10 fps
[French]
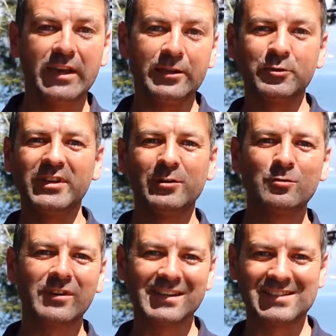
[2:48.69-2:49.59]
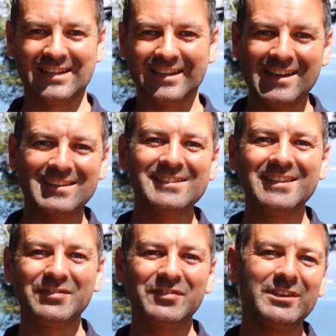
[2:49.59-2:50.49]
et de découvrir ces 15
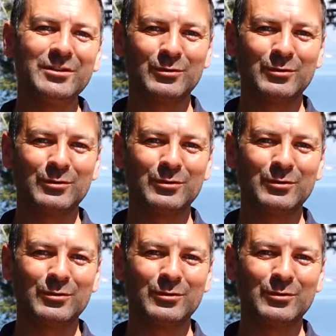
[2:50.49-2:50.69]
défis,